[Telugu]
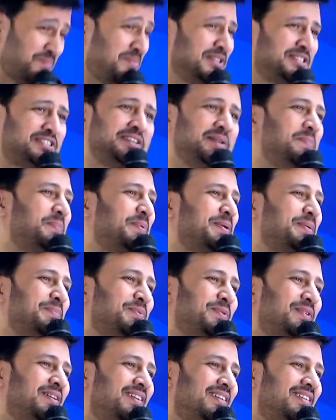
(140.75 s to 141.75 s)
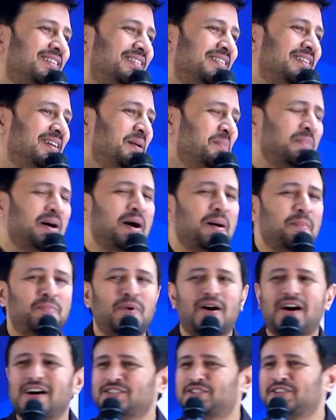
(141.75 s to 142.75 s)
బిజీ ప్రభువా మా
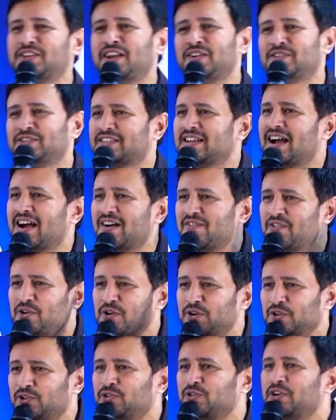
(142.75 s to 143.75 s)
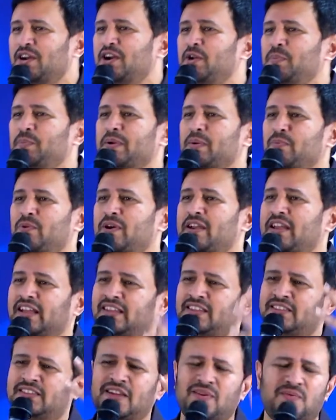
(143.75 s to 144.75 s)
బాస్ నన్ను సావగొడుతున్నాడు ప్రభు
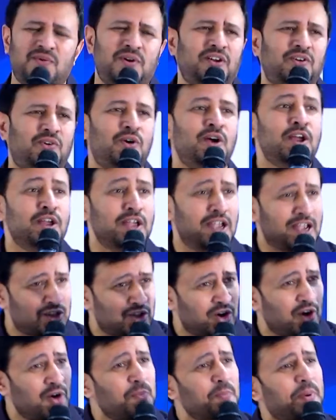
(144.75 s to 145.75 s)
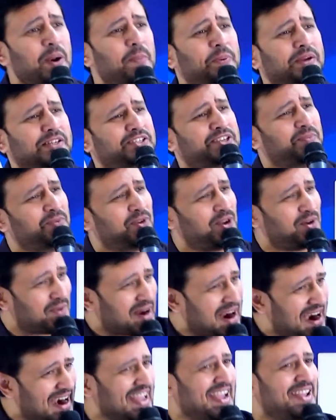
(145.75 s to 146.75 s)
ఎంతవరకు ఏదో ప్రపంచంలో
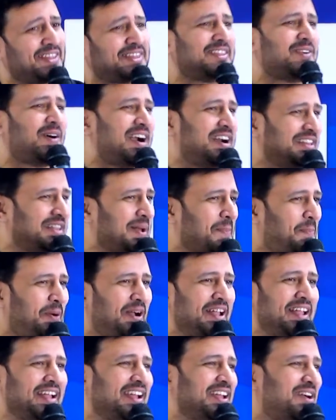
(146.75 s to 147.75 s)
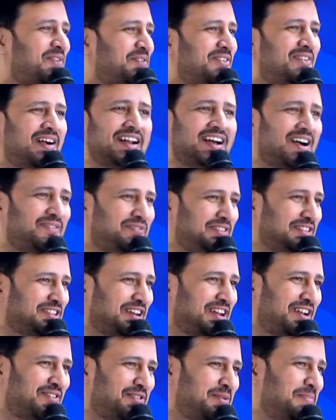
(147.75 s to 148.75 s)
వాడే తాడు తప్ప ఇంకా ఎవడు వాడు
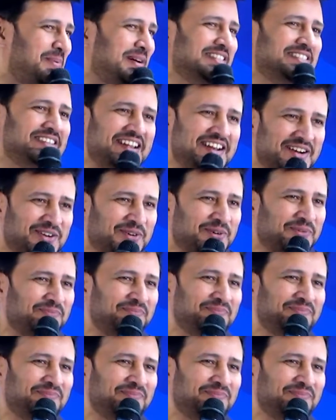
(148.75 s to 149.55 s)
ఆఫీస్లో ఎవడు బంద్ చేయనట్టు